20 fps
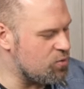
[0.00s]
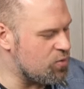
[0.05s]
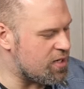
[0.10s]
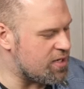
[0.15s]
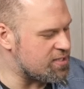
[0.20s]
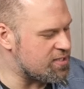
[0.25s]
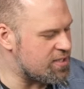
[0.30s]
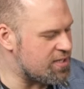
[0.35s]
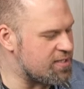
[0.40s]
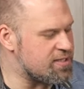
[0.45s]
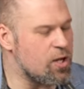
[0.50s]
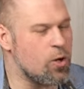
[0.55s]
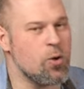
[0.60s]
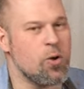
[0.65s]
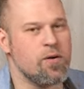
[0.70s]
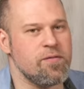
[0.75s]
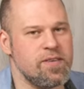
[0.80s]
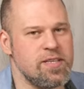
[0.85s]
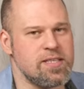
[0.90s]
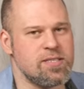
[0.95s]
nur dass ihr das auch
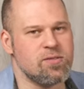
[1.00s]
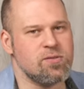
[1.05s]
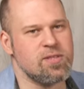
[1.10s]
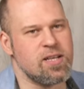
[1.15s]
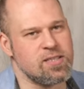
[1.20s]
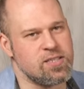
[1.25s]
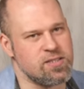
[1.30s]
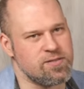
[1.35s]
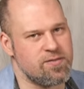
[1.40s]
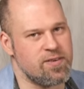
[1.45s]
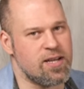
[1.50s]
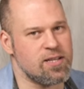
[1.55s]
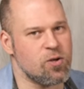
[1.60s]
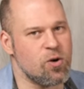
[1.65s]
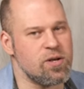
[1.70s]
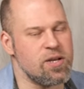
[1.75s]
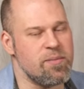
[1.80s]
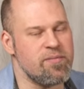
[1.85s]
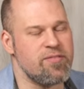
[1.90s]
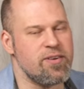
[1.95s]
noch wisst, und das ist vielleicht
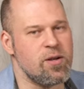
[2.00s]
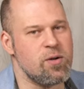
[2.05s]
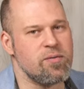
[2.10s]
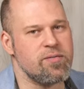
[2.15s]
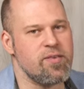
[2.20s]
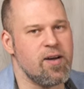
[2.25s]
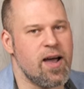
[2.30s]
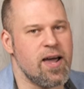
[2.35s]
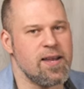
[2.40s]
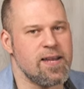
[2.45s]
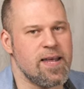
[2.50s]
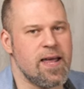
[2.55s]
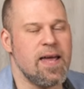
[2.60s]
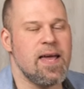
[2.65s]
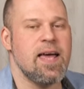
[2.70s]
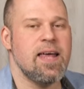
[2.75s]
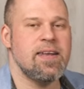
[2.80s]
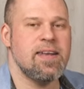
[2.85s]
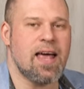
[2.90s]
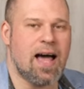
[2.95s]
auch eine Empfehlung für einige,
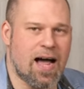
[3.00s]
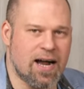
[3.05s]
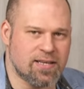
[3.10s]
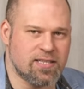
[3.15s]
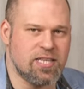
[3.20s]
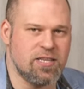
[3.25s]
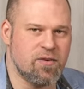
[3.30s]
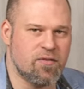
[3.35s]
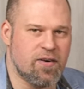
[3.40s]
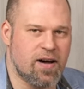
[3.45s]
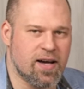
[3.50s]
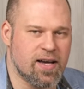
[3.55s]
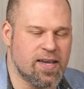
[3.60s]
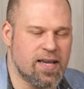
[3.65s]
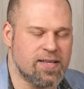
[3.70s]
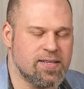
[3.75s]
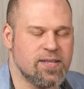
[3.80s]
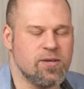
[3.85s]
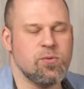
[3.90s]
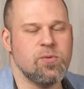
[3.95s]
eine aktive
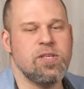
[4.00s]
Variante.